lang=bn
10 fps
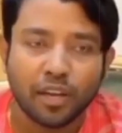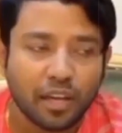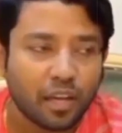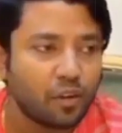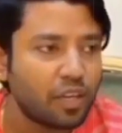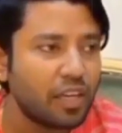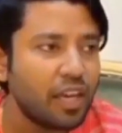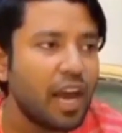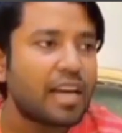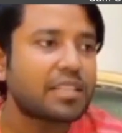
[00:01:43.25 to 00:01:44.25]
কারণ কি
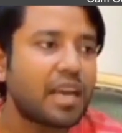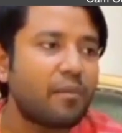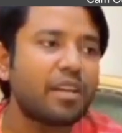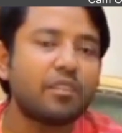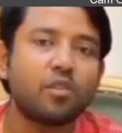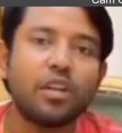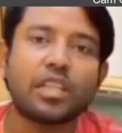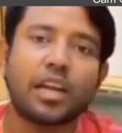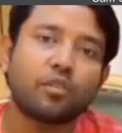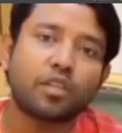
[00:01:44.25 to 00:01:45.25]
আজকে আমার কিছু হলে
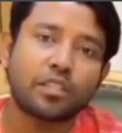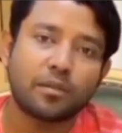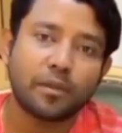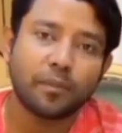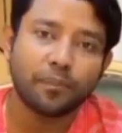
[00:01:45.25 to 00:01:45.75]
তারা কোথায় যাবে